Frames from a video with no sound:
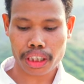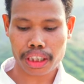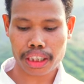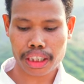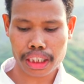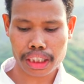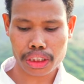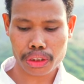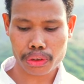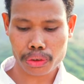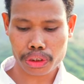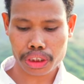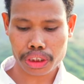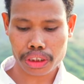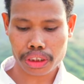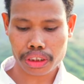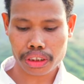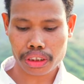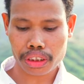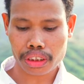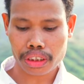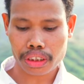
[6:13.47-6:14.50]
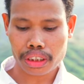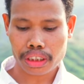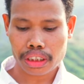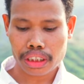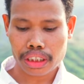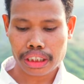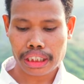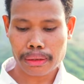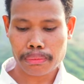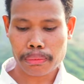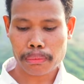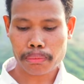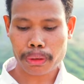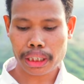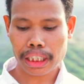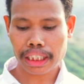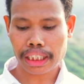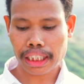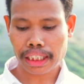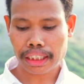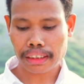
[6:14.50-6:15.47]
Kristus yang
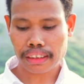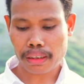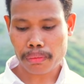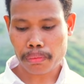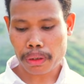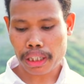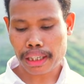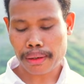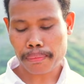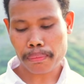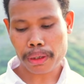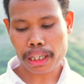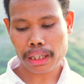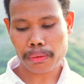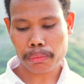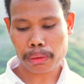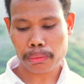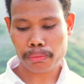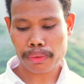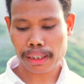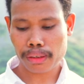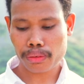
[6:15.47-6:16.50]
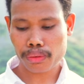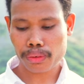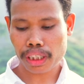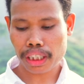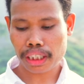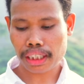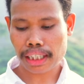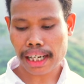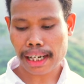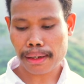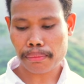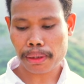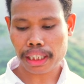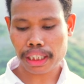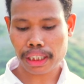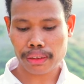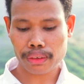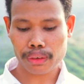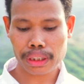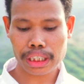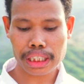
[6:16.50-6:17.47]
memberikan kepada para pembangunan Ka'bah
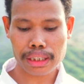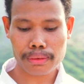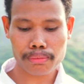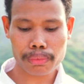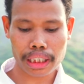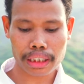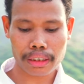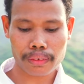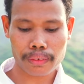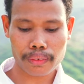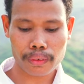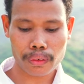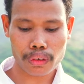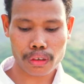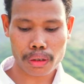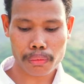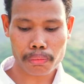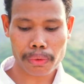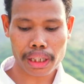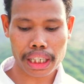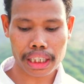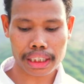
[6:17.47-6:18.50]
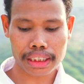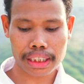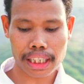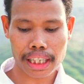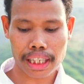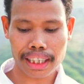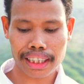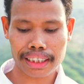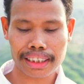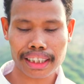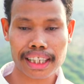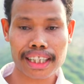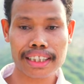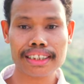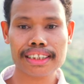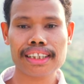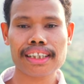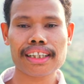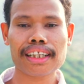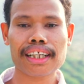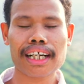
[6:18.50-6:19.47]
itu hikmat untuk melaksanakan
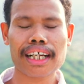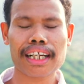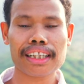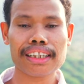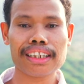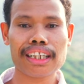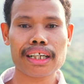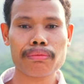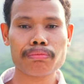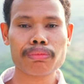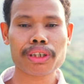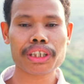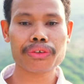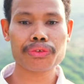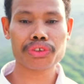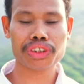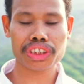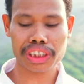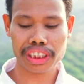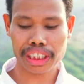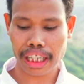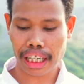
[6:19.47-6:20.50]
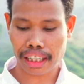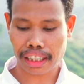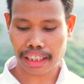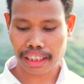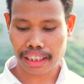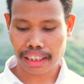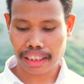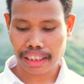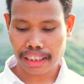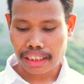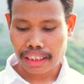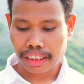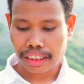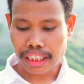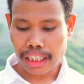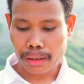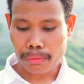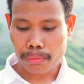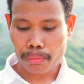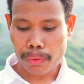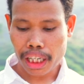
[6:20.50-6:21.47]
hasil karya manusia
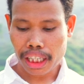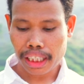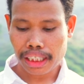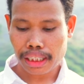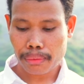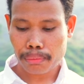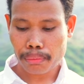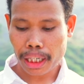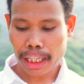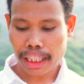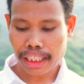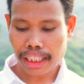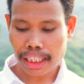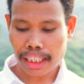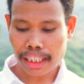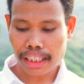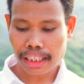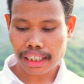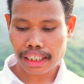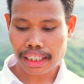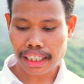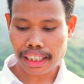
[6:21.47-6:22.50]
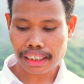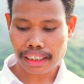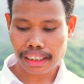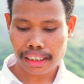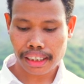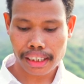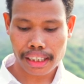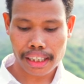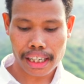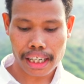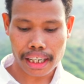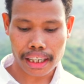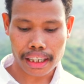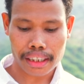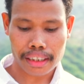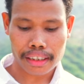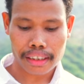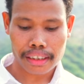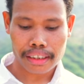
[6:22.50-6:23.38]
yang paling mahir dan indah.